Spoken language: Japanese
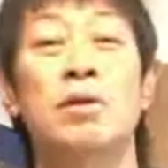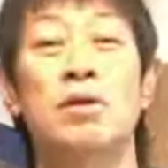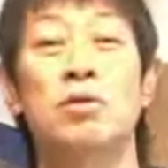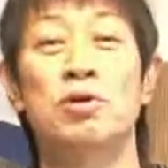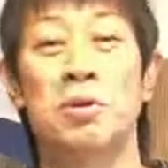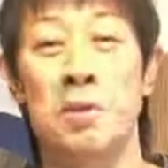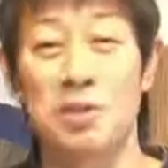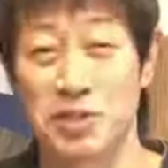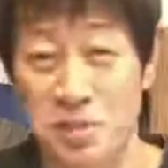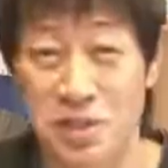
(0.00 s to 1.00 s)
覚えてみま
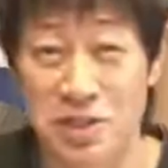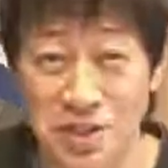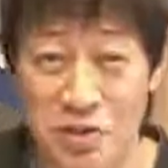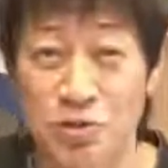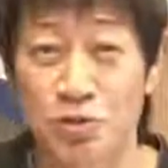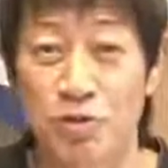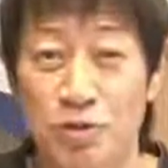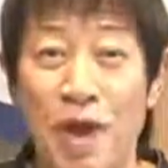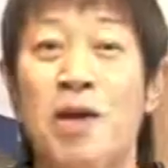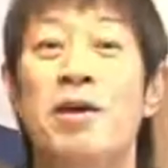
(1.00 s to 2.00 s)
すかね皆さんね柔道の
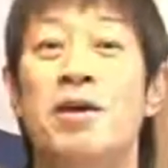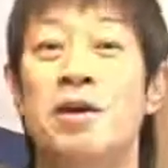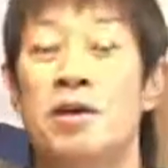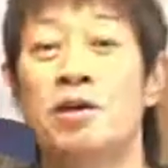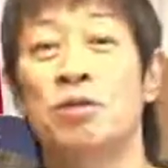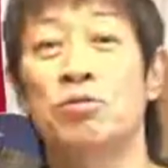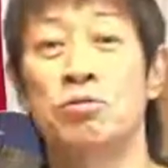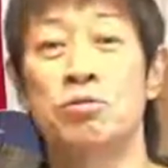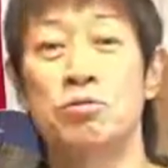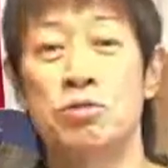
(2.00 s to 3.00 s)
ね、えー、加納
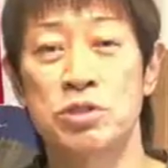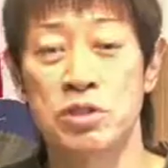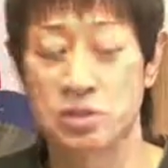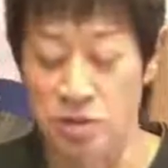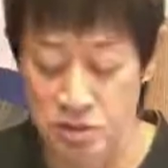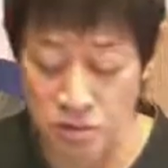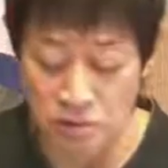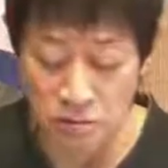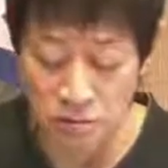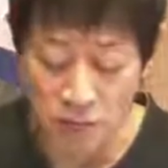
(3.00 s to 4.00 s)
治五郎先生ってい
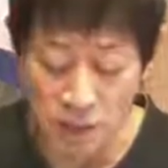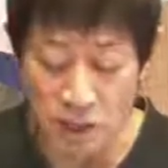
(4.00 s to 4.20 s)
うもうか